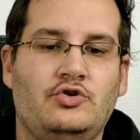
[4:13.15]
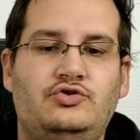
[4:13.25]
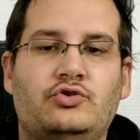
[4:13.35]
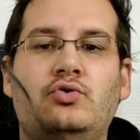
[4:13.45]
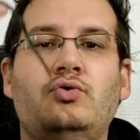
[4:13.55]

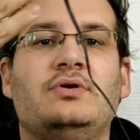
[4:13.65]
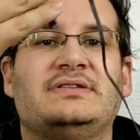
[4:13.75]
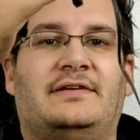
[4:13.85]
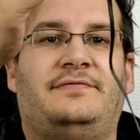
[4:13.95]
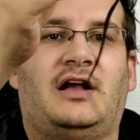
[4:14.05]
Du coup,
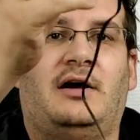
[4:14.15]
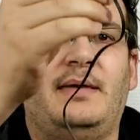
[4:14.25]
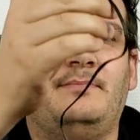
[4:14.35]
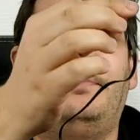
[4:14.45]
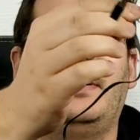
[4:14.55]
ça fait quand
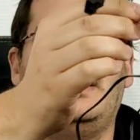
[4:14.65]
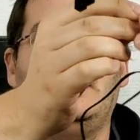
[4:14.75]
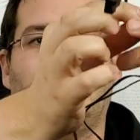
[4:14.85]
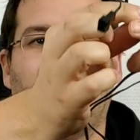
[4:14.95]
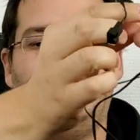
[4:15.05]
même pas
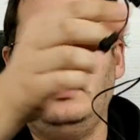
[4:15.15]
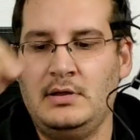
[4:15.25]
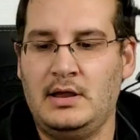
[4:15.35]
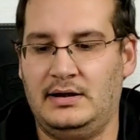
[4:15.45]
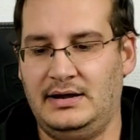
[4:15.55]
mal de câbles.
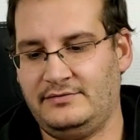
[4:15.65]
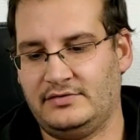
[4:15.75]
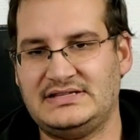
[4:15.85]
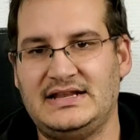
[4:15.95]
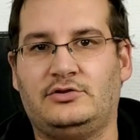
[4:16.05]
Les
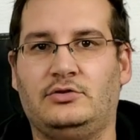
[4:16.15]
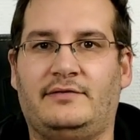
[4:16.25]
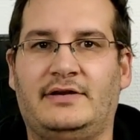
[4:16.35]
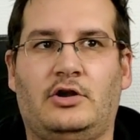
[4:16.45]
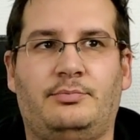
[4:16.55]
ventilateurs
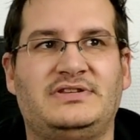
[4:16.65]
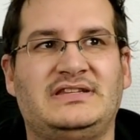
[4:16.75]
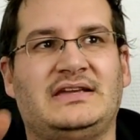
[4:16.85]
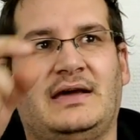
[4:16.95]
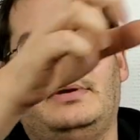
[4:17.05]
avec leurs
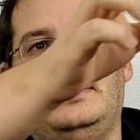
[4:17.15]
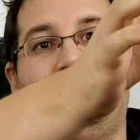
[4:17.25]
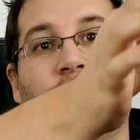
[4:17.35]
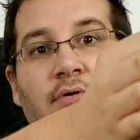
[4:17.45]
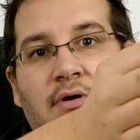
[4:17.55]
petits câbles, il
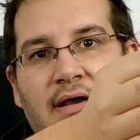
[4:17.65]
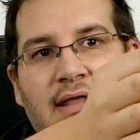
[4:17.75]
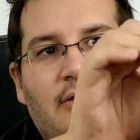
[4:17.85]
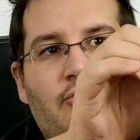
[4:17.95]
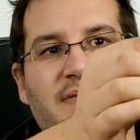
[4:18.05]
faut
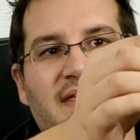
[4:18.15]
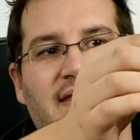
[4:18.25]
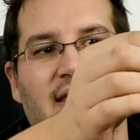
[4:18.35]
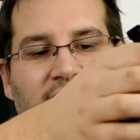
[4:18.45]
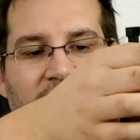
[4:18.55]
les
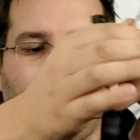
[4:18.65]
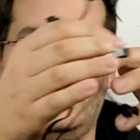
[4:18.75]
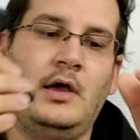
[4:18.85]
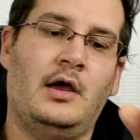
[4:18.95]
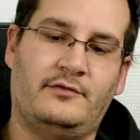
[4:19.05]
repiquer derrière.
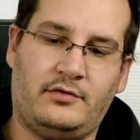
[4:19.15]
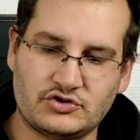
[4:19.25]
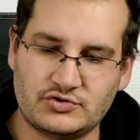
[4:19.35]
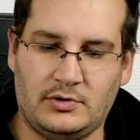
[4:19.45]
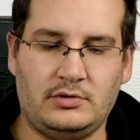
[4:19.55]

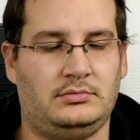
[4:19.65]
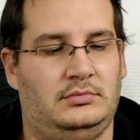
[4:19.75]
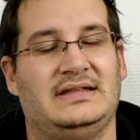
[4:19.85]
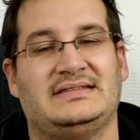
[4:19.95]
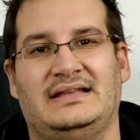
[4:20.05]
Franchement,
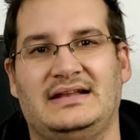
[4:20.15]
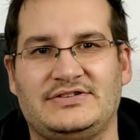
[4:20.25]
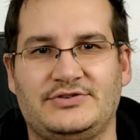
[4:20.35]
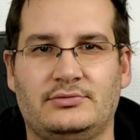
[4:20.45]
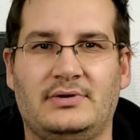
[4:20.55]

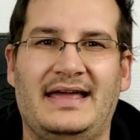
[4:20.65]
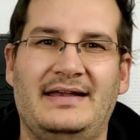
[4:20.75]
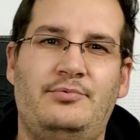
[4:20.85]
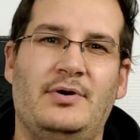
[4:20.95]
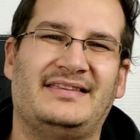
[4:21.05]
l'installation,
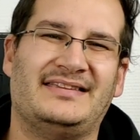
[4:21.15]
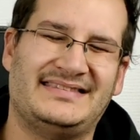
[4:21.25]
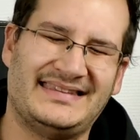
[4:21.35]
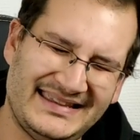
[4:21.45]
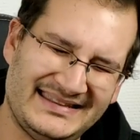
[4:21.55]
elle peut
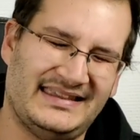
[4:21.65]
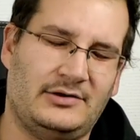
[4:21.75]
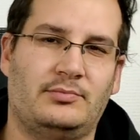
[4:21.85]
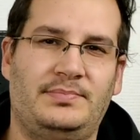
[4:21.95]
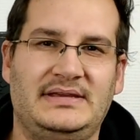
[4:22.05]
être très très
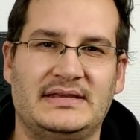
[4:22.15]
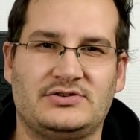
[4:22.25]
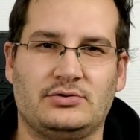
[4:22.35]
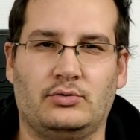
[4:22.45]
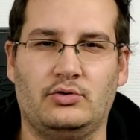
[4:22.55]
compliquée
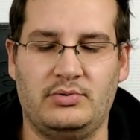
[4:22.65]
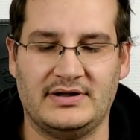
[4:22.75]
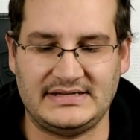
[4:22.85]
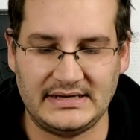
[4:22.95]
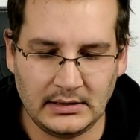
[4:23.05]
selon le
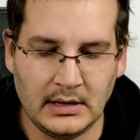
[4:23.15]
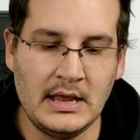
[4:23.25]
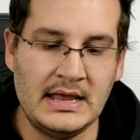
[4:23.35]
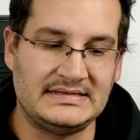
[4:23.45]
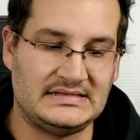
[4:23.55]
boîtier.
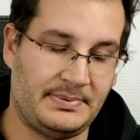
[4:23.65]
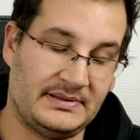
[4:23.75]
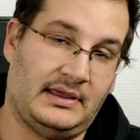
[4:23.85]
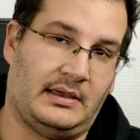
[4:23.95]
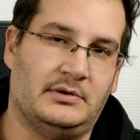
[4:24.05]
C'est
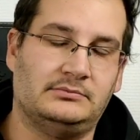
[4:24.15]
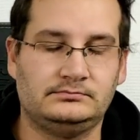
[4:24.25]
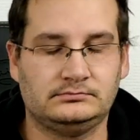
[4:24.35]
pas terrible.